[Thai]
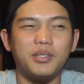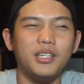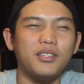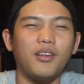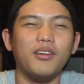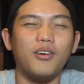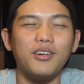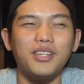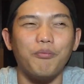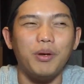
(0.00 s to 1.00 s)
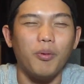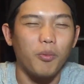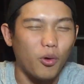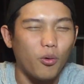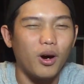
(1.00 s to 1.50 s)
คือตอนข้อสามบีผม
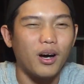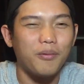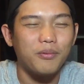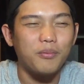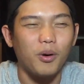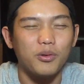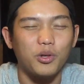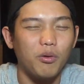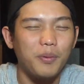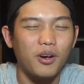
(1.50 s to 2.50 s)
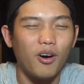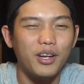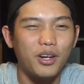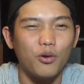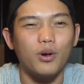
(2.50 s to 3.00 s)
กลัว บอกตรงว่าเป็นข้อ
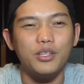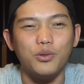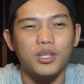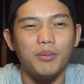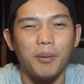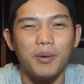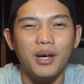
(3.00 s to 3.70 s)
ที่กลัวที่สุดคือแบบ